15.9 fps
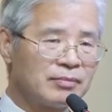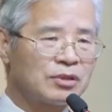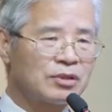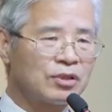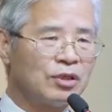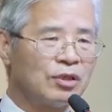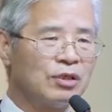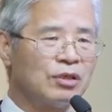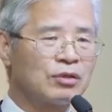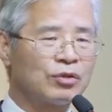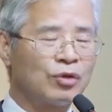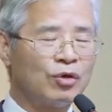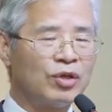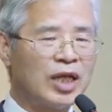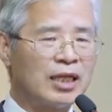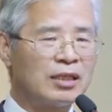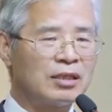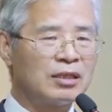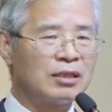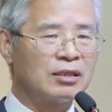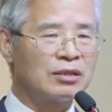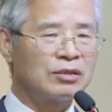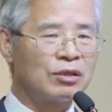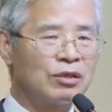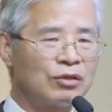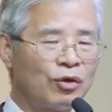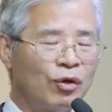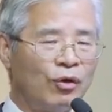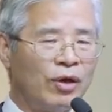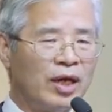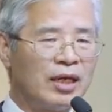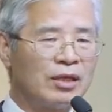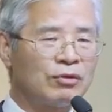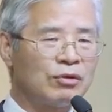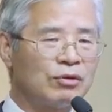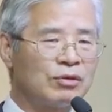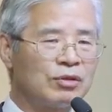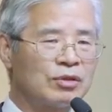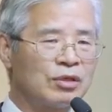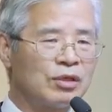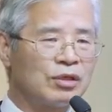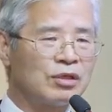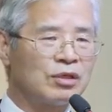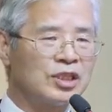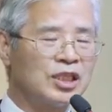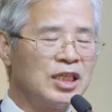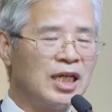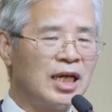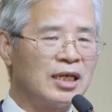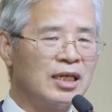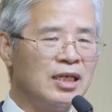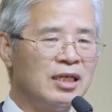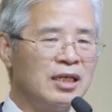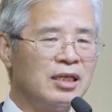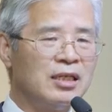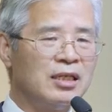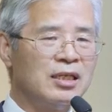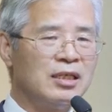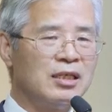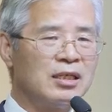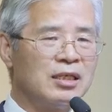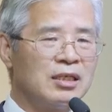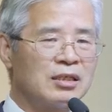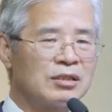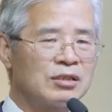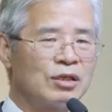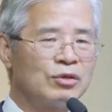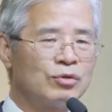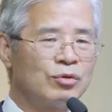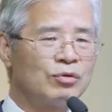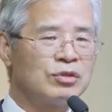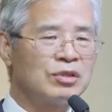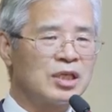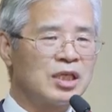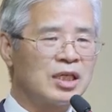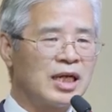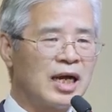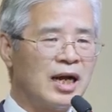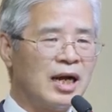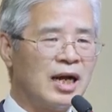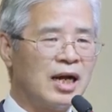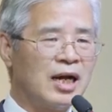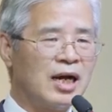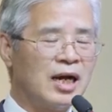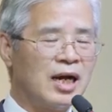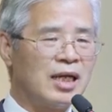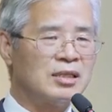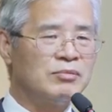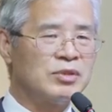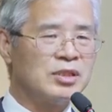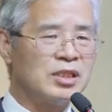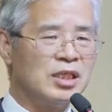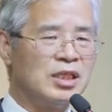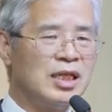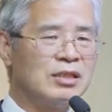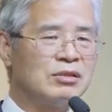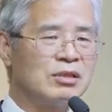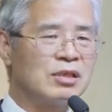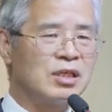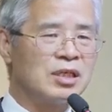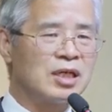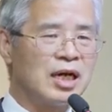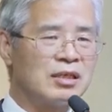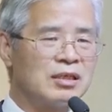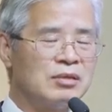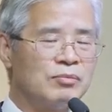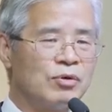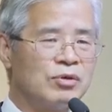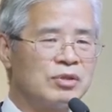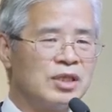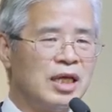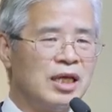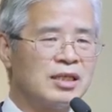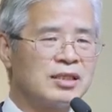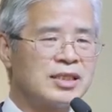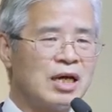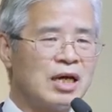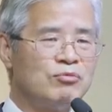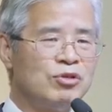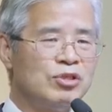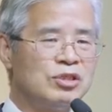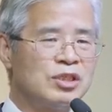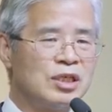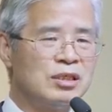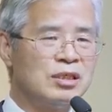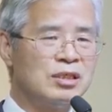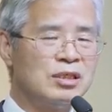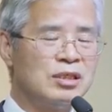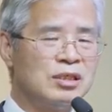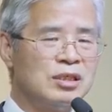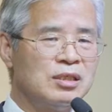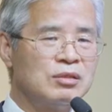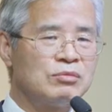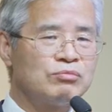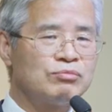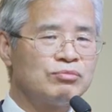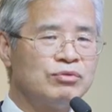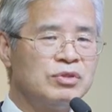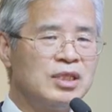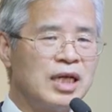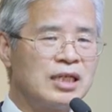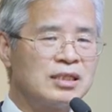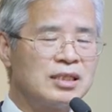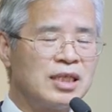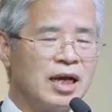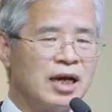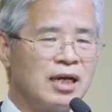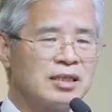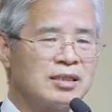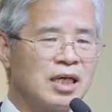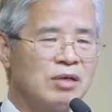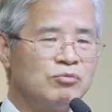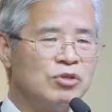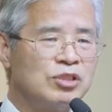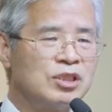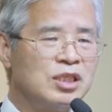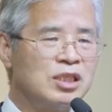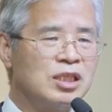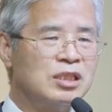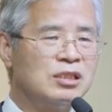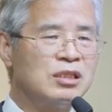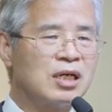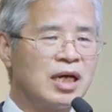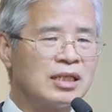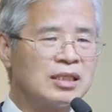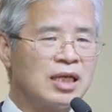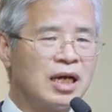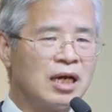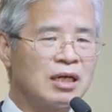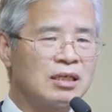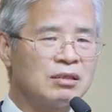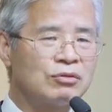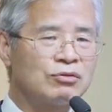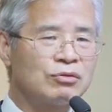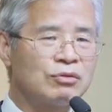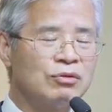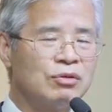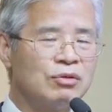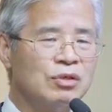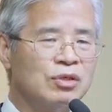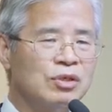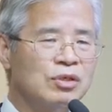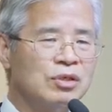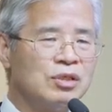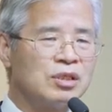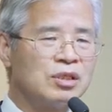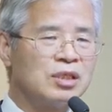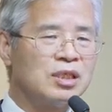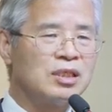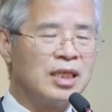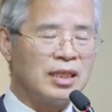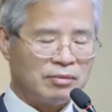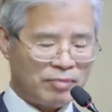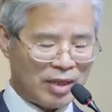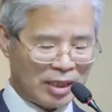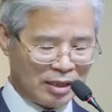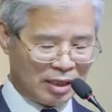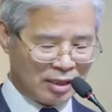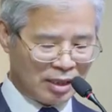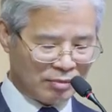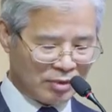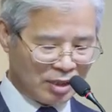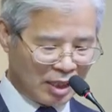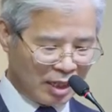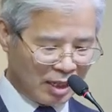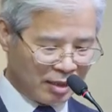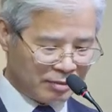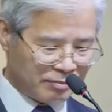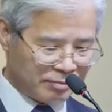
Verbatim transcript: 저 교단, 저 교회 또는 저 신앙이 정통적인가 아니면 이단적인가를 볼 때 삼위일체를 부인하느냐 삼위일체를 인정하느냐 그것으로 일단은 판단을 합니다.